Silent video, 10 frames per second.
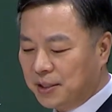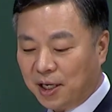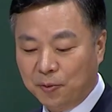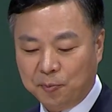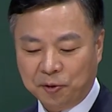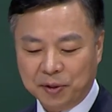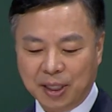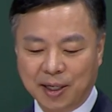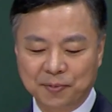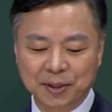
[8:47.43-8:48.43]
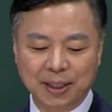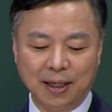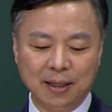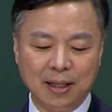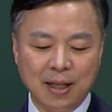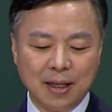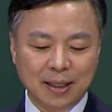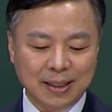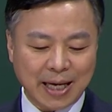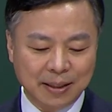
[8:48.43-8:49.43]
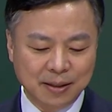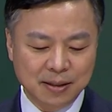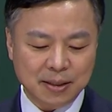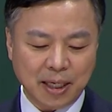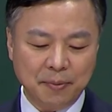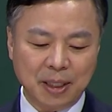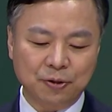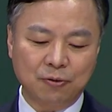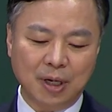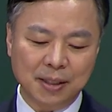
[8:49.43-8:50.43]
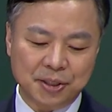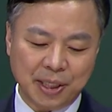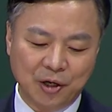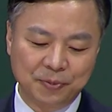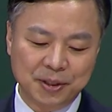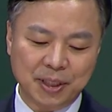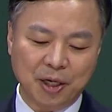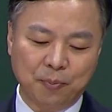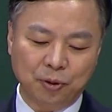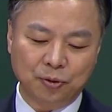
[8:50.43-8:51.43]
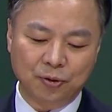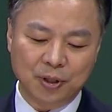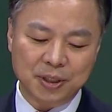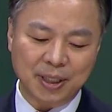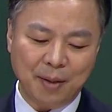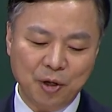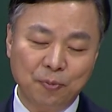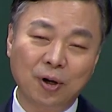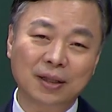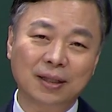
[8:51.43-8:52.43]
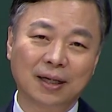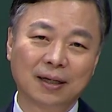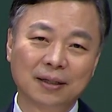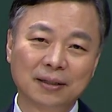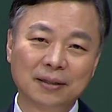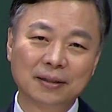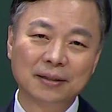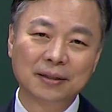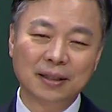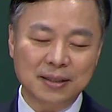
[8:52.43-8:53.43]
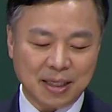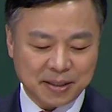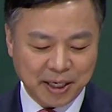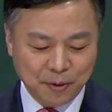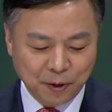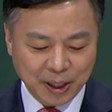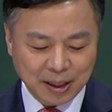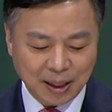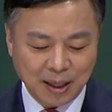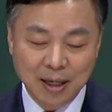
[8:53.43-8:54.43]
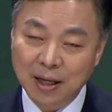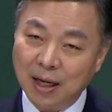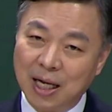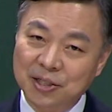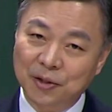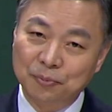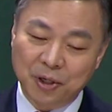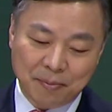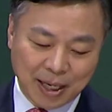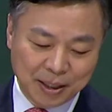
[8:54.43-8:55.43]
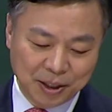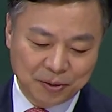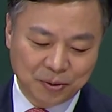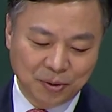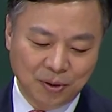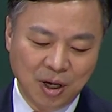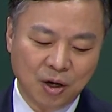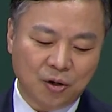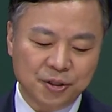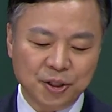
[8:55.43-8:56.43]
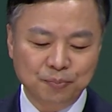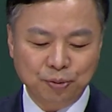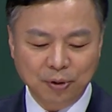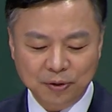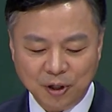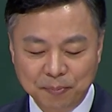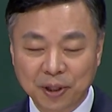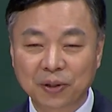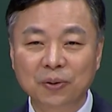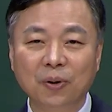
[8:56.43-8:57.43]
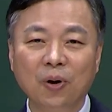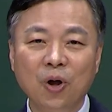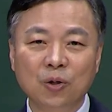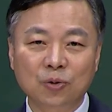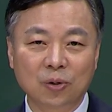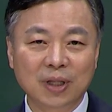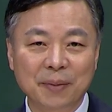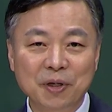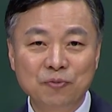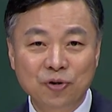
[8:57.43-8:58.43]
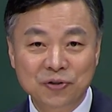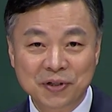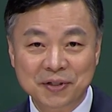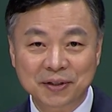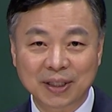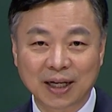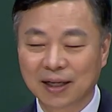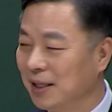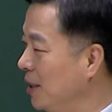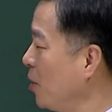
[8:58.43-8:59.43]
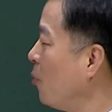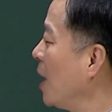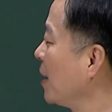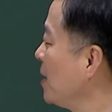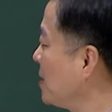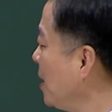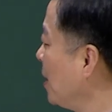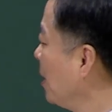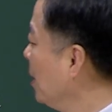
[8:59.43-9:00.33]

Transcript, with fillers: 사람이 본 게 나옵니다. 게으른 자의 밭과 지혜 없는 자의 포도원을 지나며 보았다. 자세히 보니까 가시덤불이 많이 있고 거친 풀로 덮여 있고 돌담이 무너져 있었다. 이게 what I see.